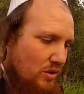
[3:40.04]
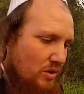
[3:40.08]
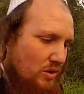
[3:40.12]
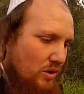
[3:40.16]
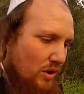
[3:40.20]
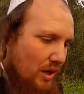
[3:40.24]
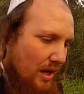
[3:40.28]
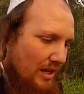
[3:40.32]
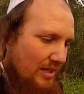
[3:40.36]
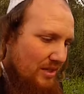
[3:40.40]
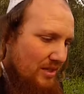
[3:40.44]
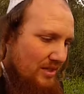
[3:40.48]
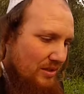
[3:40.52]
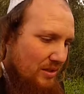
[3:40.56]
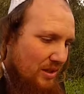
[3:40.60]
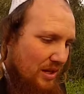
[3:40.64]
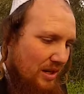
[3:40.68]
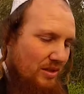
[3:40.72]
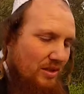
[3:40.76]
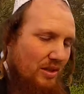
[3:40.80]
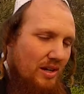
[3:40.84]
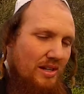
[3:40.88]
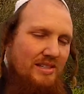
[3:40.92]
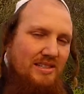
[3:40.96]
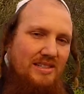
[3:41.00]
dans la,
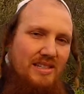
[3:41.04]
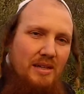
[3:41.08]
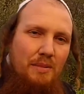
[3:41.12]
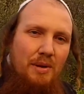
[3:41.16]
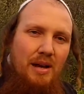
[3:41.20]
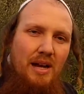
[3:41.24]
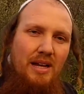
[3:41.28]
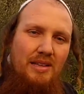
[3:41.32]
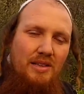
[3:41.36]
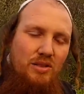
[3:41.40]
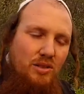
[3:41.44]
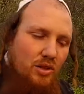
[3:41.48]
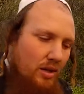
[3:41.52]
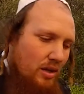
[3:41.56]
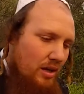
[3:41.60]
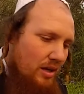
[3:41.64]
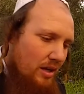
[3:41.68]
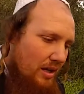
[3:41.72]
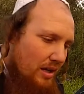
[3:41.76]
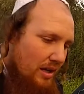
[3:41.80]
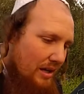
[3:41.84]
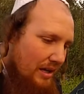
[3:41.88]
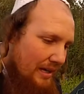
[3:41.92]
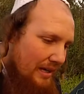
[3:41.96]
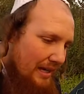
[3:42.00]
dans, la simchat euh,
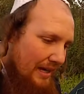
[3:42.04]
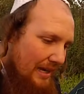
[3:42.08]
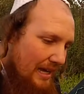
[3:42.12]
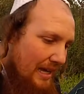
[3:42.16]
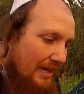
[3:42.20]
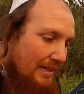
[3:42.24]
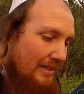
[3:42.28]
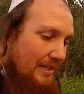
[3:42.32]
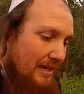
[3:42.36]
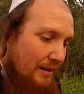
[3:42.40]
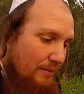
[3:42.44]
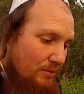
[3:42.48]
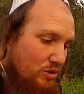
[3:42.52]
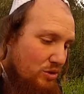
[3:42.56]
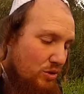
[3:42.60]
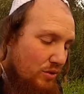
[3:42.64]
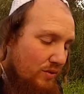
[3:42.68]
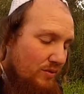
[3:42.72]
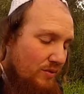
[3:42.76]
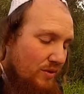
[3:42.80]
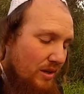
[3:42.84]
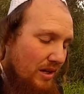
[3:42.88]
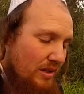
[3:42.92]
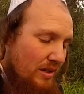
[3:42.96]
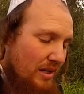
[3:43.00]
euh, kriyat yam
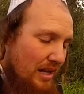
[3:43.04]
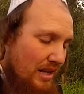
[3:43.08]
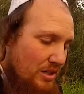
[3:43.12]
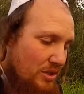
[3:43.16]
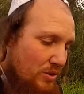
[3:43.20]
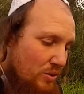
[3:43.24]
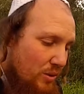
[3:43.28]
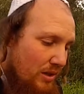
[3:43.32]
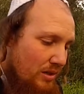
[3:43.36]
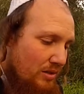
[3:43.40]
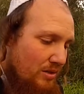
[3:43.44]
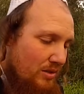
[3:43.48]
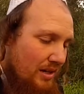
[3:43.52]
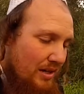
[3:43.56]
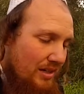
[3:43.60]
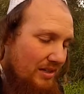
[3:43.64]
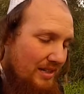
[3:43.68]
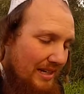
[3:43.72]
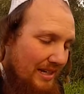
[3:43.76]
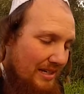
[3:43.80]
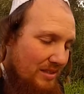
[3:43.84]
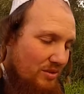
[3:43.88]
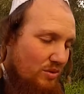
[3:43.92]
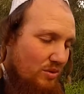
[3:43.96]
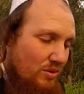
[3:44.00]
souf, de, la joie de,
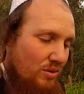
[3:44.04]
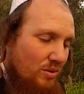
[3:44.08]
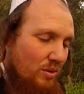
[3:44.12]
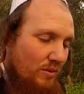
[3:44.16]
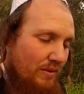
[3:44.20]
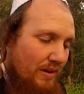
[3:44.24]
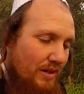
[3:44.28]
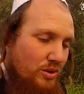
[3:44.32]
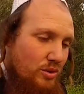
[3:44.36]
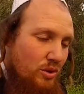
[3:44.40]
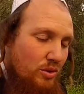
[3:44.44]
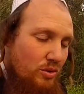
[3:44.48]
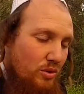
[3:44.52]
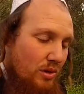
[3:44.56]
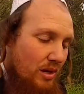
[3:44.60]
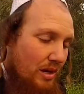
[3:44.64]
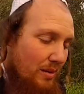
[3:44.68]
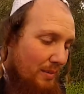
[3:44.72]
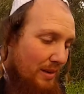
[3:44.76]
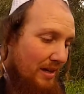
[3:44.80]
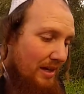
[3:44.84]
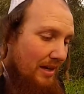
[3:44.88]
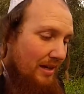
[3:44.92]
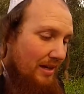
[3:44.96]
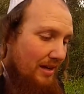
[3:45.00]
de l'ouverture de la
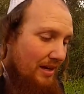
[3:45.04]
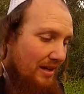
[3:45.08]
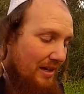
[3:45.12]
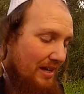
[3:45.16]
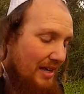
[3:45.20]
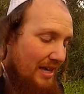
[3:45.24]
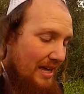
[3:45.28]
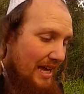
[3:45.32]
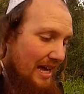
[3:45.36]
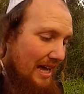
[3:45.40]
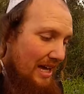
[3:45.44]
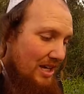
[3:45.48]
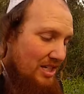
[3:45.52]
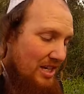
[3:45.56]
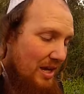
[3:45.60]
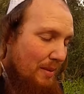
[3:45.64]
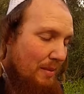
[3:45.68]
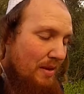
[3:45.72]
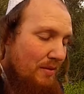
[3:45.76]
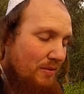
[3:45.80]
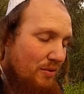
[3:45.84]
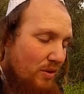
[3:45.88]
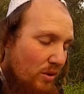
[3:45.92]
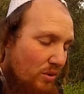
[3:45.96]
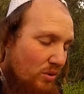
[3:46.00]
mer. Hachem,
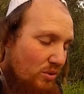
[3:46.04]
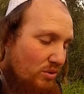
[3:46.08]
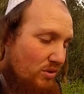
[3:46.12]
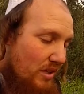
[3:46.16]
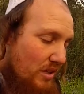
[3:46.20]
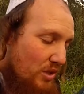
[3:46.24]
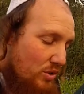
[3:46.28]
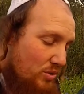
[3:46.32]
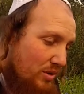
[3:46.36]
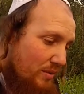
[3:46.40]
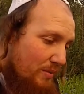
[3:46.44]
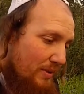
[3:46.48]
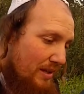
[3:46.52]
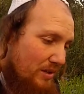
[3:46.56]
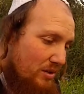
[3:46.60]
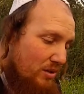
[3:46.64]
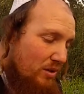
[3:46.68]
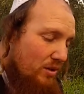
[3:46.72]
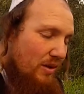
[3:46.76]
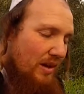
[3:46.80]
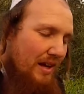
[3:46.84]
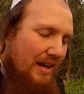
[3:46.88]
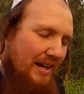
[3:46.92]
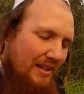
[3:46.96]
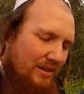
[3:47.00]
il veut qu'on se réjouisse maintenant
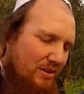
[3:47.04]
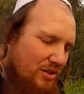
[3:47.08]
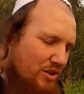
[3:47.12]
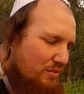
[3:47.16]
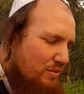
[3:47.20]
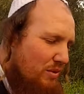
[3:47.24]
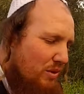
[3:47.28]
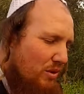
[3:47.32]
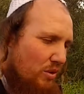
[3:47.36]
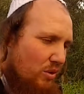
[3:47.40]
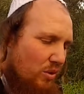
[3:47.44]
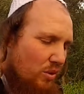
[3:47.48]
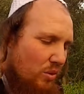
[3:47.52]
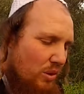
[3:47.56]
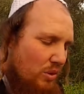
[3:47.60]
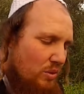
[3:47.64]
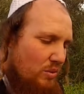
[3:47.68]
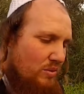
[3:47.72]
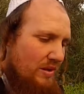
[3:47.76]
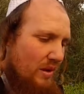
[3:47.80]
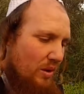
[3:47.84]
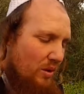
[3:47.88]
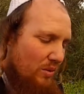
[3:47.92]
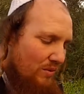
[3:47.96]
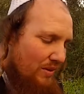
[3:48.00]
qu'Akadosh Baruch
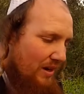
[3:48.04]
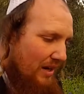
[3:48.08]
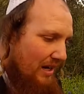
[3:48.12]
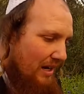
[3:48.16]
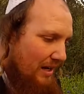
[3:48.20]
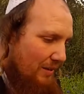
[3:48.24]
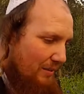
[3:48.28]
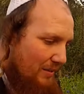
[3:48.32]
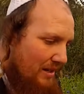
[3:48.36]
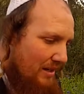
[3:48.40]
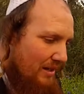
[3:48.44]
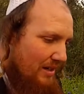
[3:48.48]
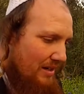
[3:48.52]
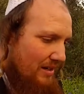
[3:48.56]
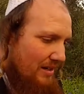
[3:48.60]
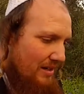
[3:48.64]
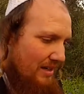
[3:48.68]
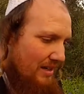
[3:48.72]
nous a ouvert la mer.